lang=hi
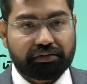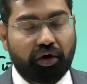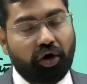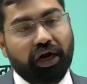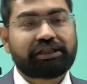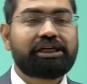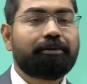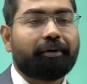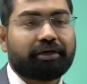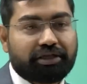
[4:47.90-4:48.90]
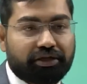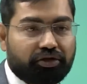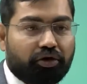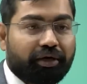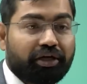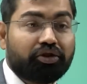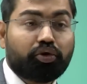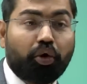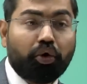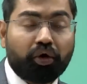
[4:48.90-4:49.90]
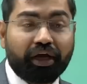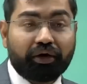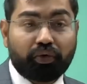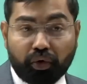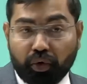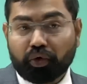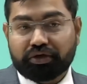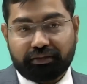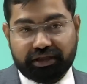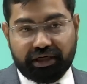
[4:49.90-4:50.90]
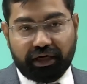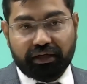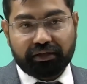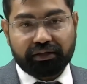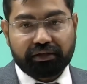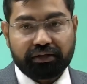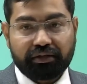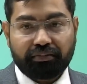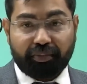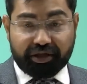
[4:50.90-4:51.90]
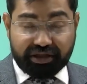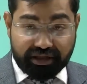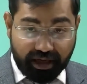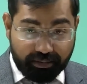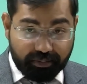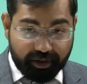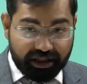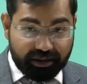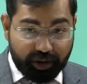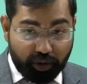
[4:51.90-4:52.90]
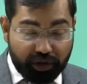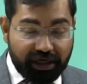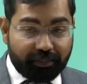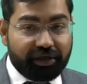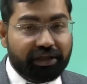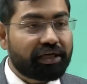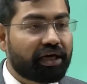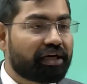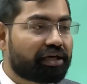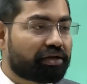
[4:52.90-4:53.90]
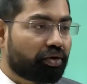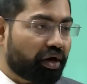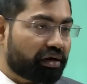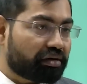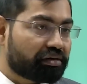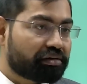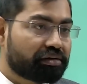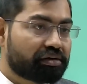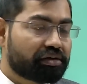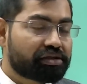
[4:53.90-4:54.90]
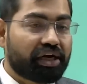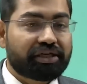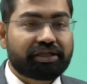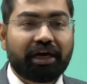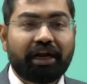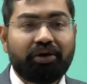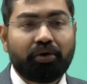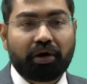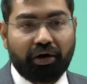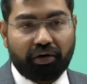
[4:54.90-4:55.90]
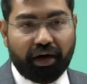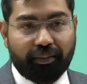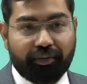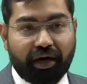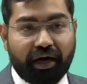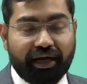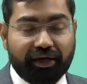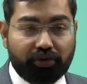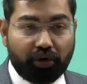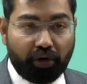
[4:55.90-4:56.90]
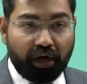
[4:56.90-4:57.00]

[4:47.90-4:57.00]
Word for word: और अच्छी परिस्थितियों में इन दोनों के गुणों को समझना परिस्थितियां विपरीत भी होंगी आपकी तैयारी के दौरान सिलेक्शन नहीं हो रहा होगा आपका एक दो